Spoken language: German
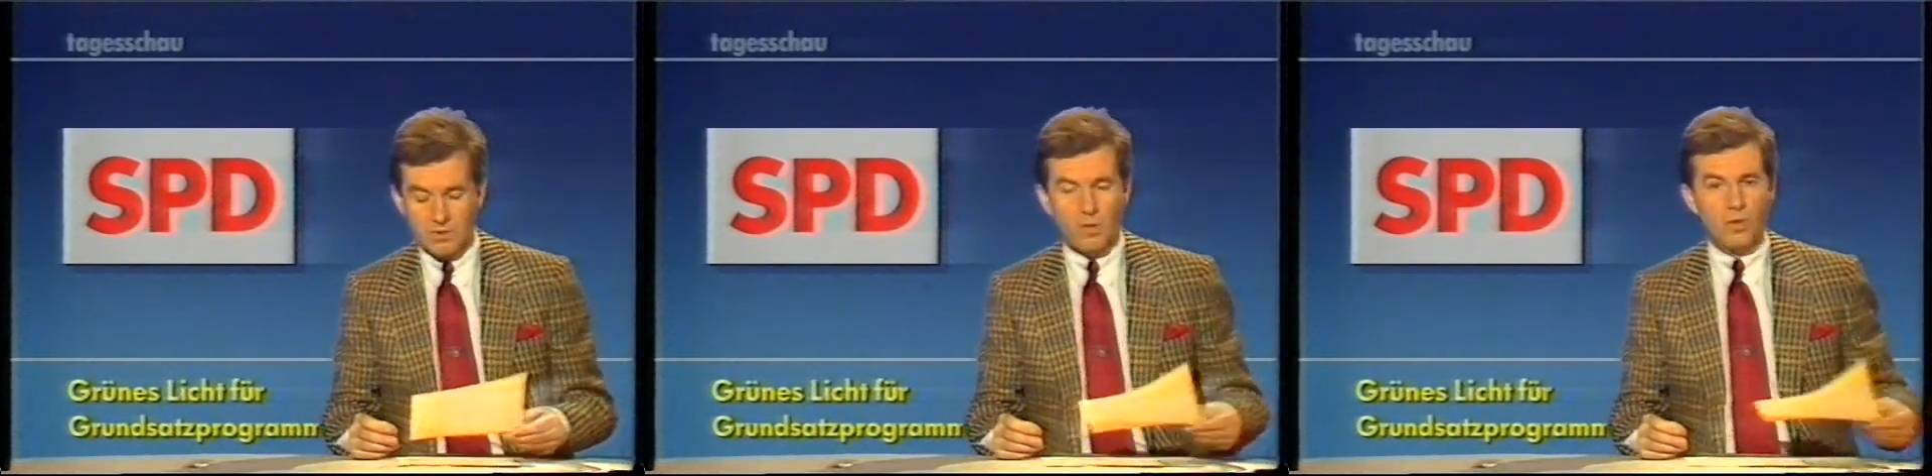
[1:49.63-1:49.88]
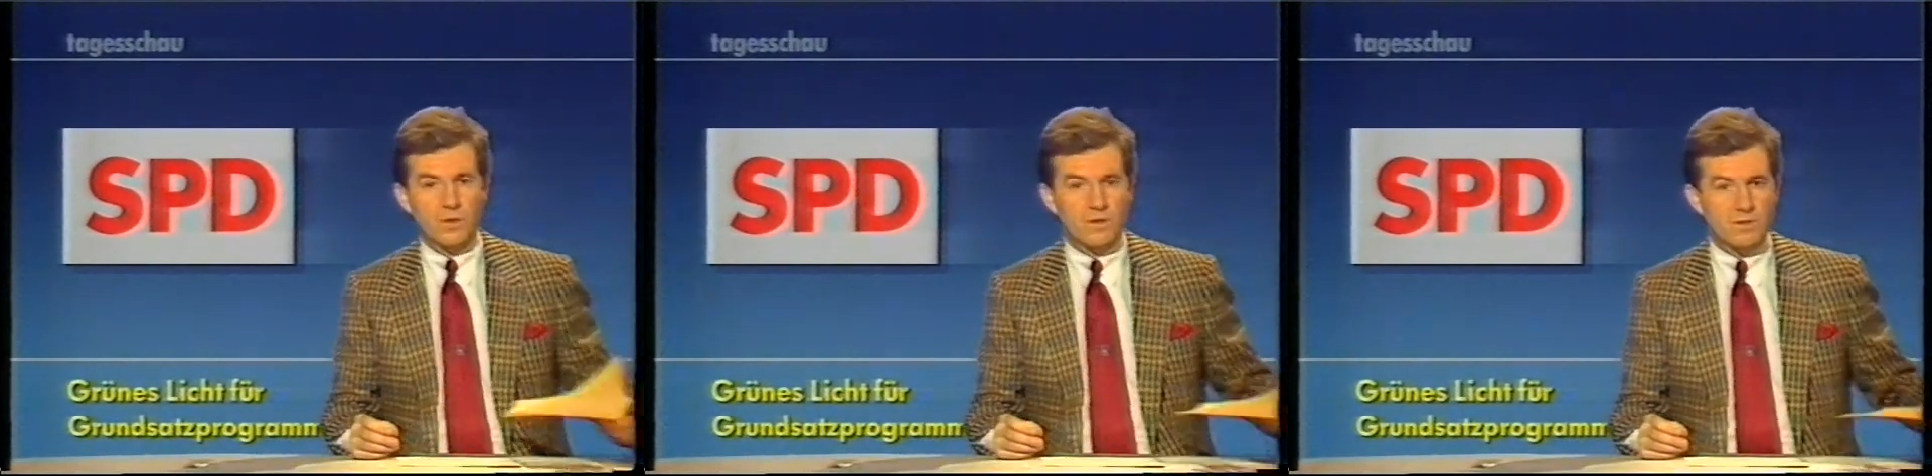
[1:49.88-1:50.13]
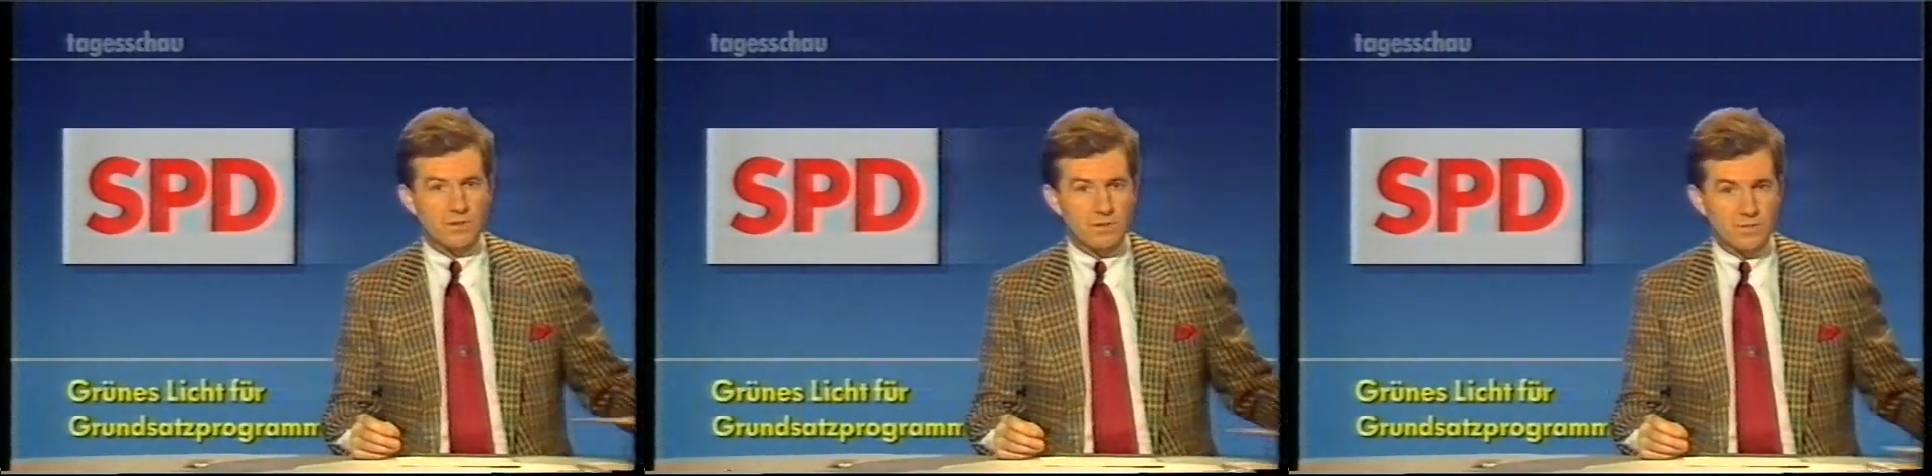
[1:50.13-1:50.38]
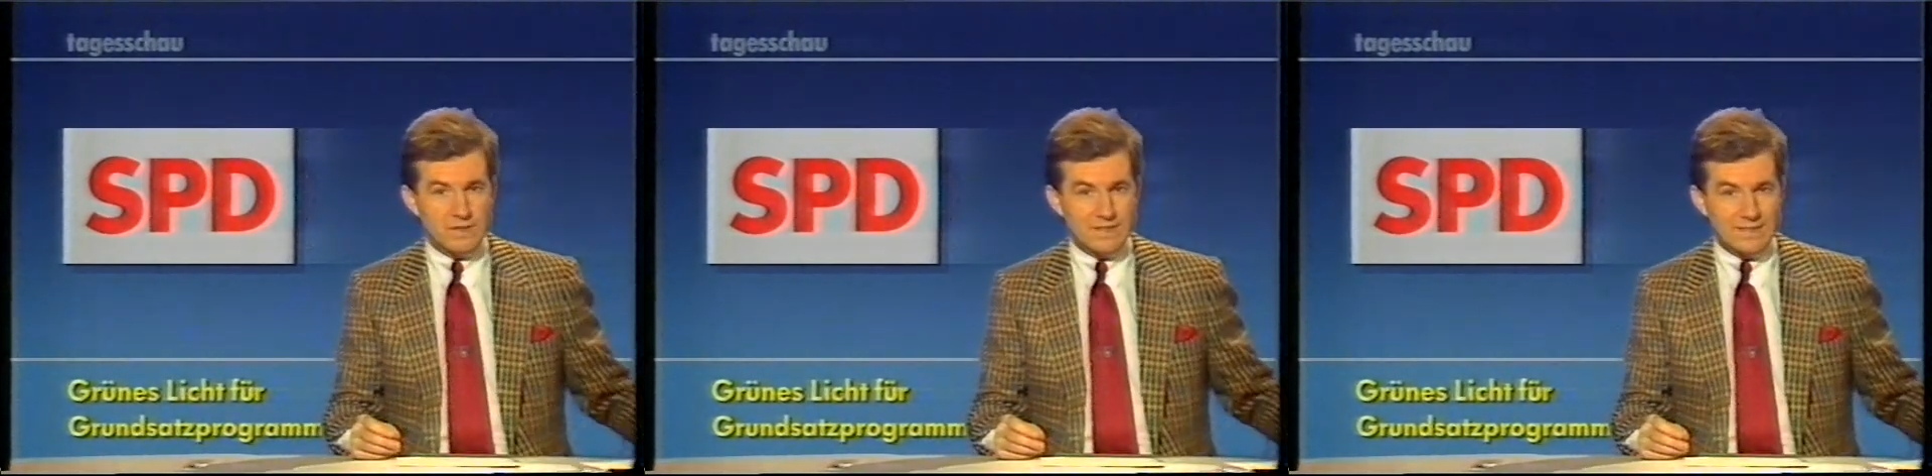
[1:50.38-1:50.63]
Roth
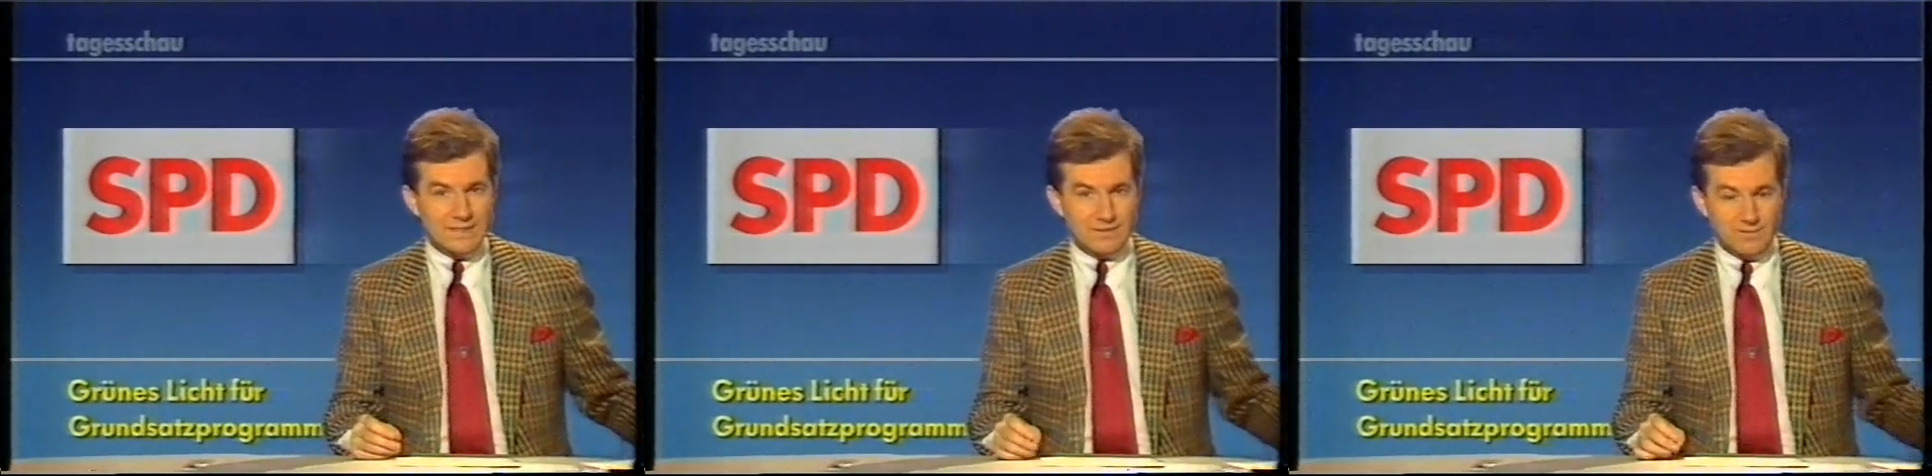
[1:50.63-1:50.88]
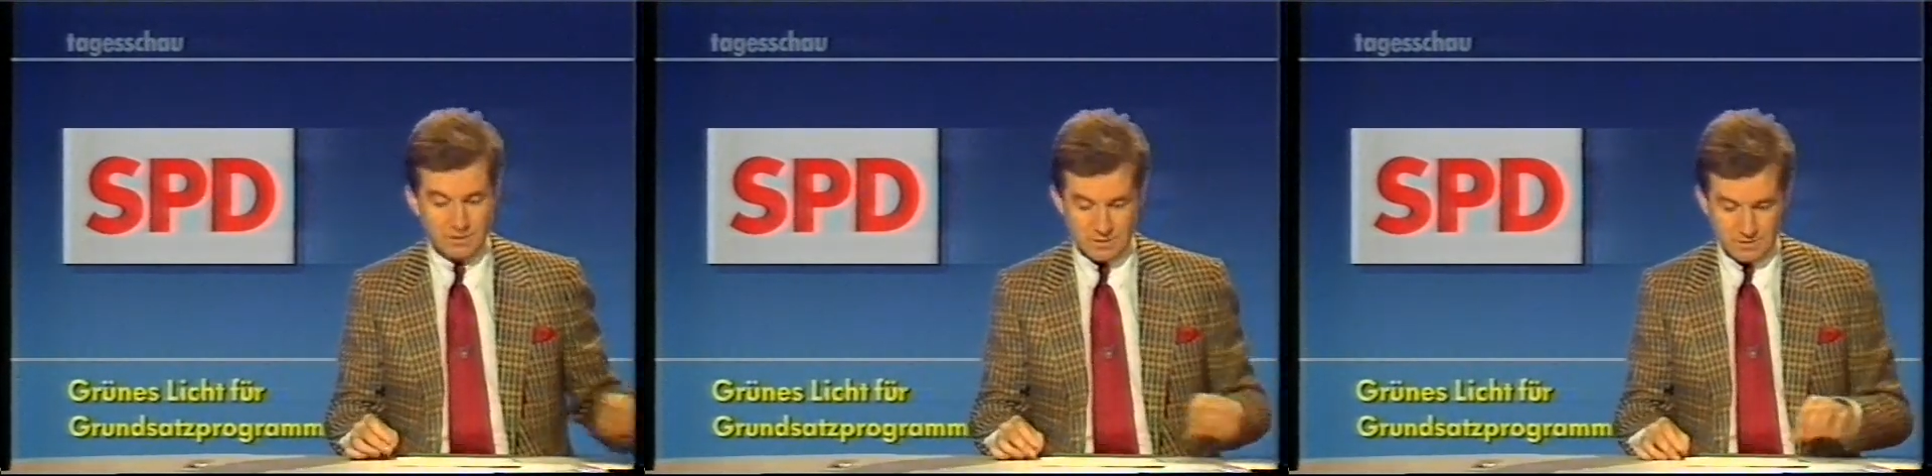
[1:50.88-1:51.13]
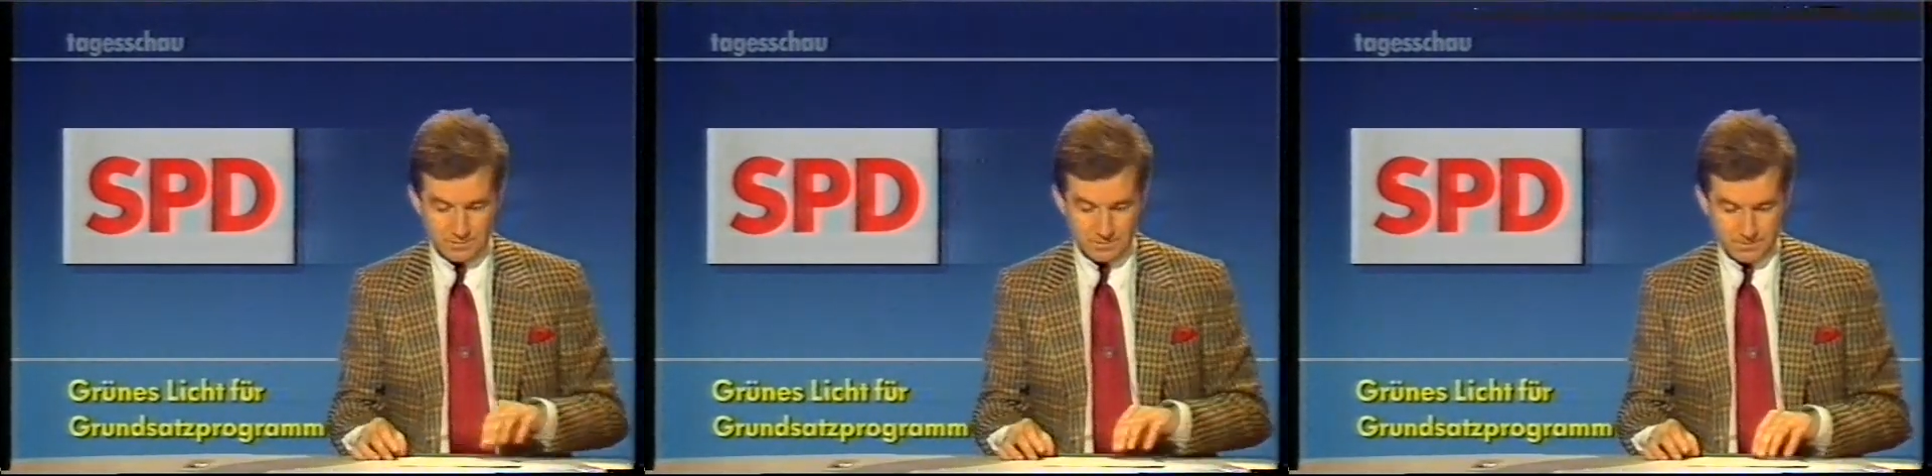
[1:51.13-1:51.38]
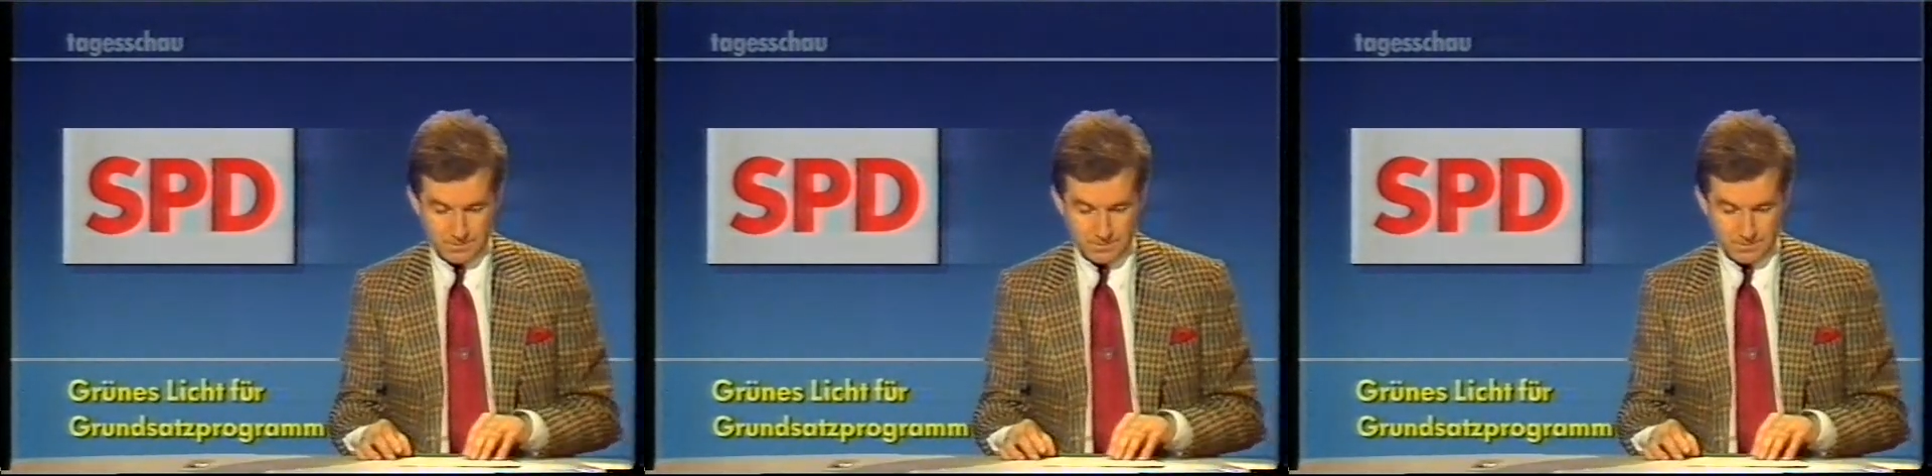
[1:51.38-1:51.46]
vertreten wird.